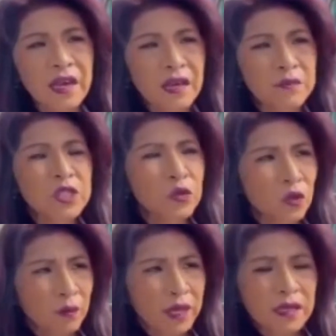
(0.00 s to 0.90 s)
a
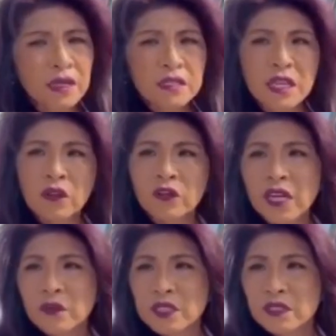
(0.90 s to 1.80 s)
Bichuloma, se ha
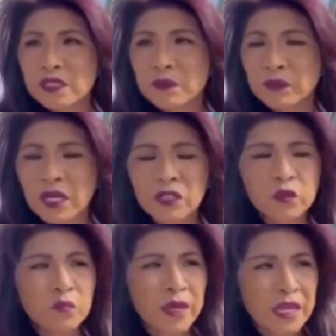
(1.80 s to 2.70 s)
logrado interceptar
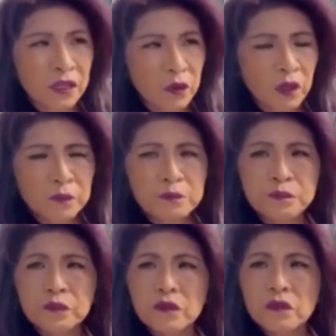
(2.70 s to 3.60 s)
un vehículo
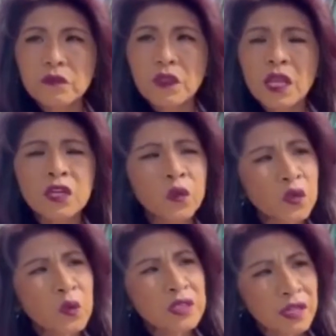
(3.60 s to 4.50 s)
en
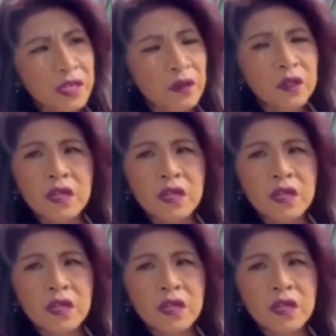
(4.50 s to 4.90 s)
cuyo interior